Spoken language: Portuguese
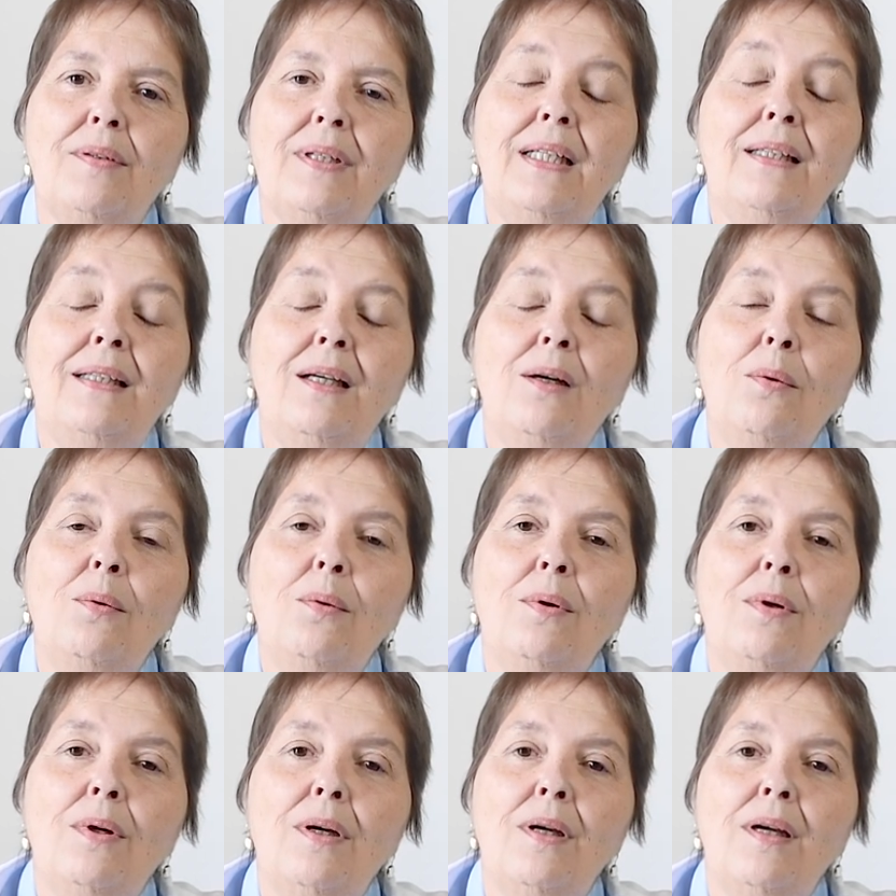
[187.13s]
Então,
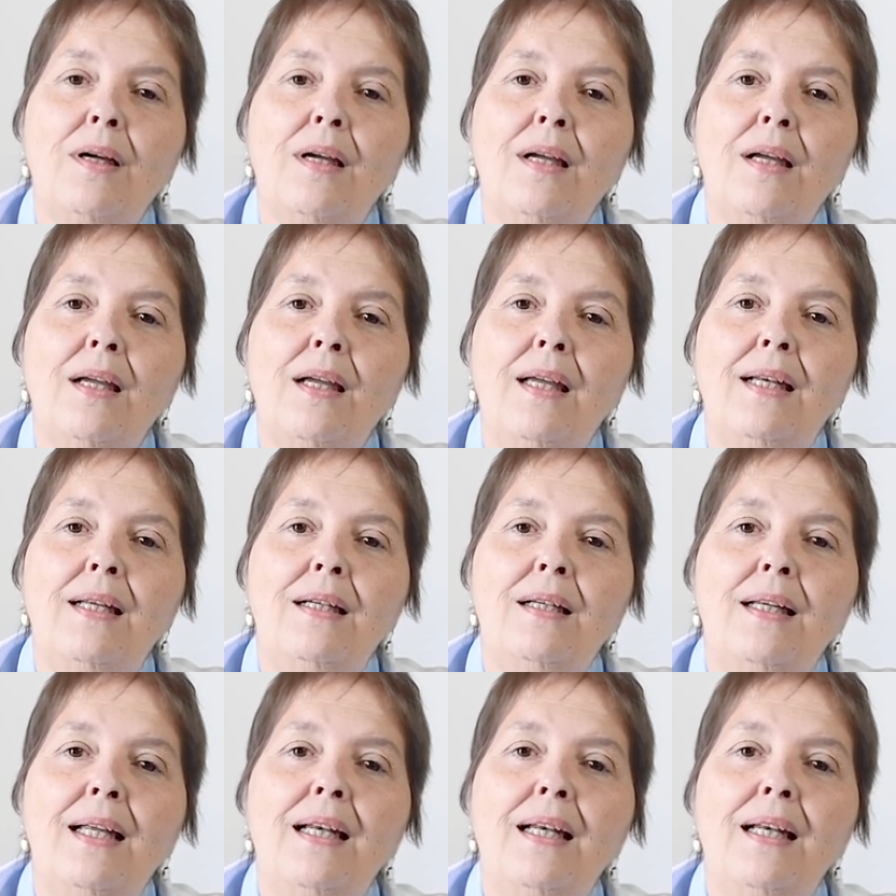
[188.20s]
ele,